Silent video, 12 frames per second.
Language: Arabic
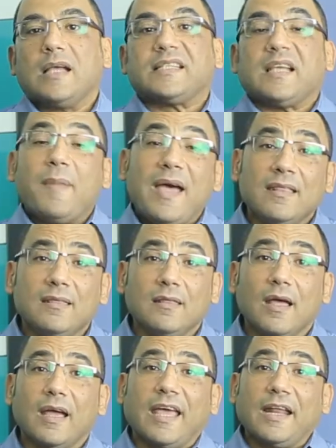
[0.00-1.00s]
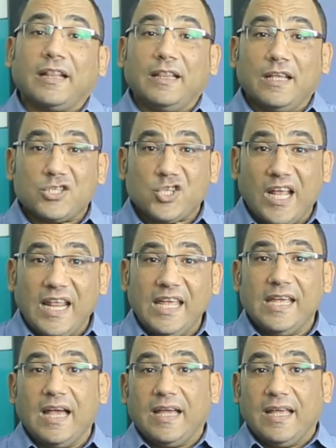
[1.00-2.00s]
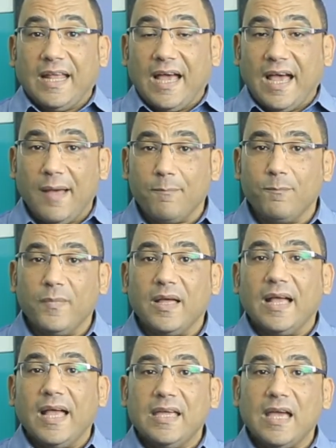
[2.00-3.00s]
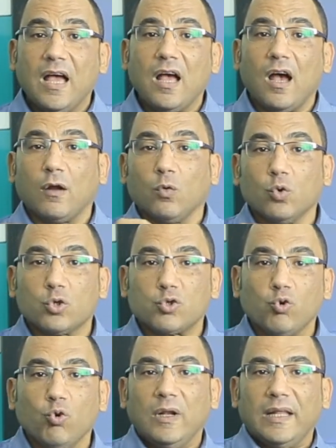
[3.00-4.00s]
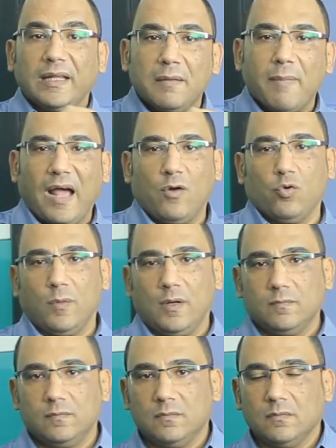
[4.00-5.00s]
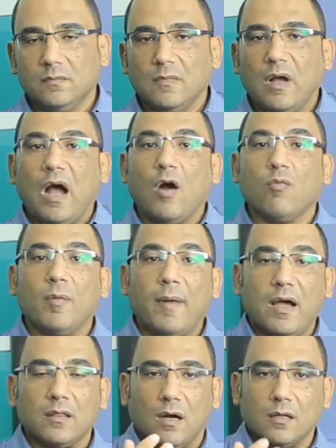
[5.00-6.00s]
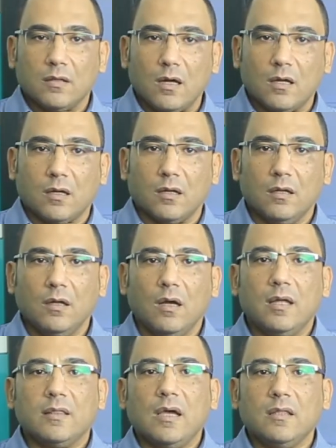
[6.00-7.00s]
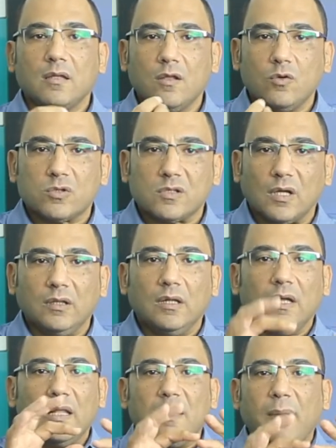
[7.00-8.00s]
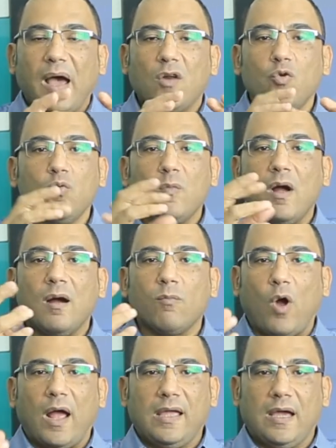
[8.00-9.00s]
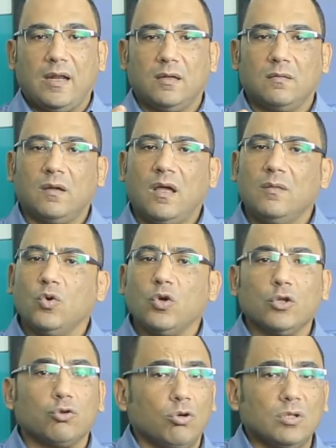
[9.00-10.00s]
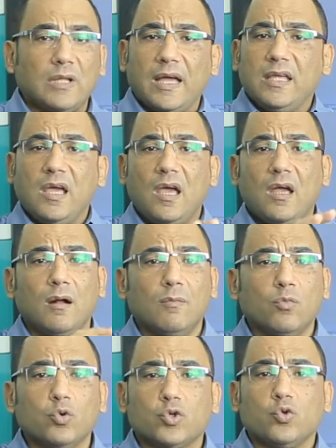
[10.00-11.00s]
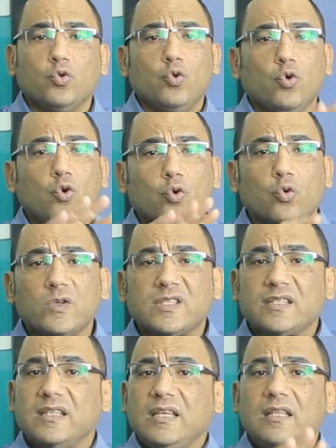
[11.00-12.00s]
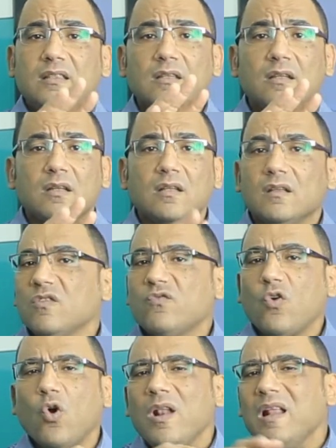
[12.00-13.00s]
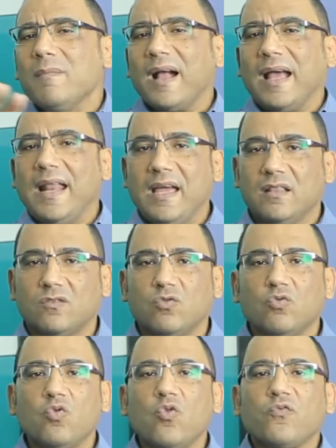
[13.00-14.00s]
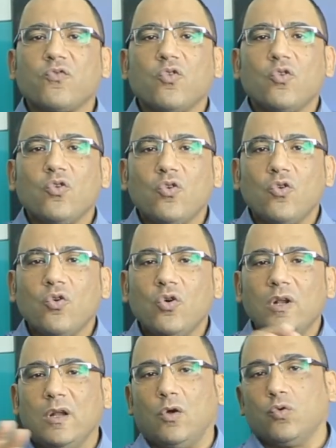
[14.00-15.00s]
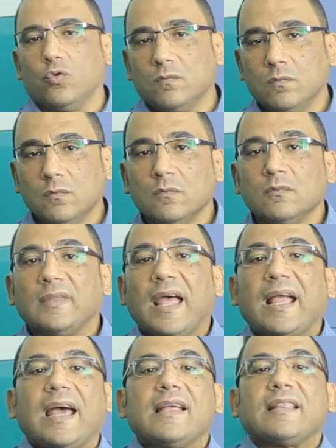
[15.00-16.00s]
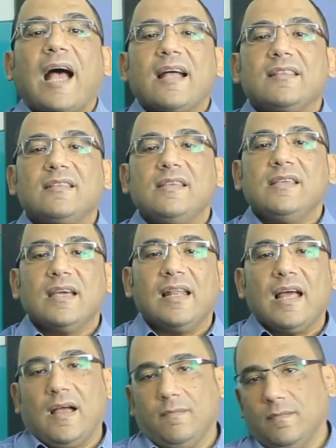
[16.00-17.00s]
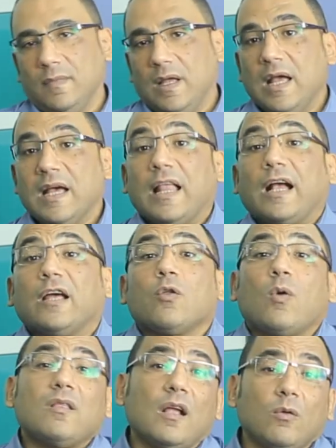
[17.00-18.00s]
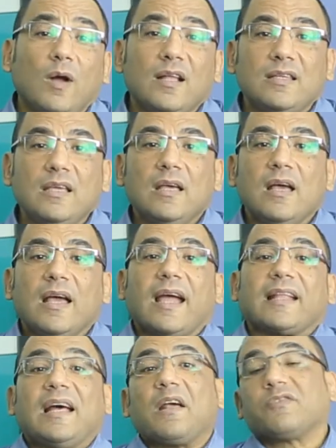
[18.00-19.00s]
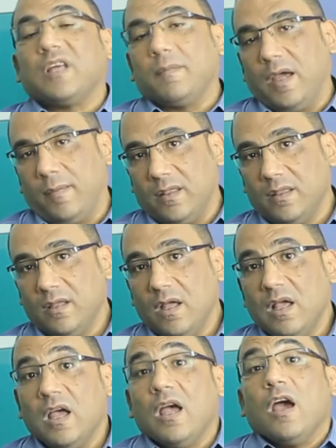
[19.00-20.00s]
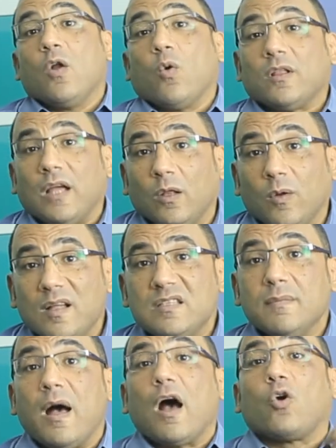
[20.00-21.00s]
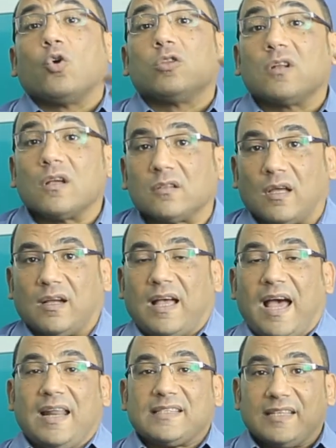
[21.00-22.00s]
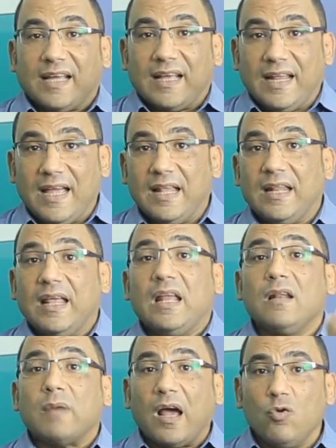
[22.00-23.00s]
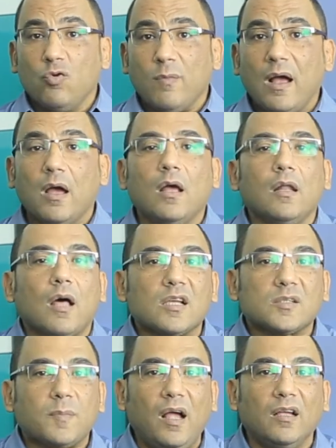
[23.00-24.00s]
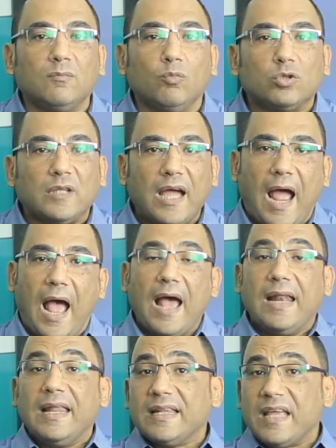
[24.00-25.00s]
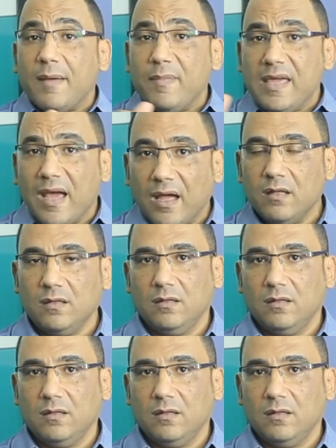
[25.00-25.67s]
زمان كانت الإشكالية الأهم هي الوصول للمعلومة أو بمعنى أدق إن إحنا نوصل لمعلومة معينة كان ممكن تقعد أيام وشهور وسنين في كل المجالات وفي كل العلوم ده كان التحدي الأهم لكن الوضع دلوقتي اختلف تماما الوضع دلوقتي بقى قدرتك على استغلال المعلومة اللي أصبحت متاحة للجميع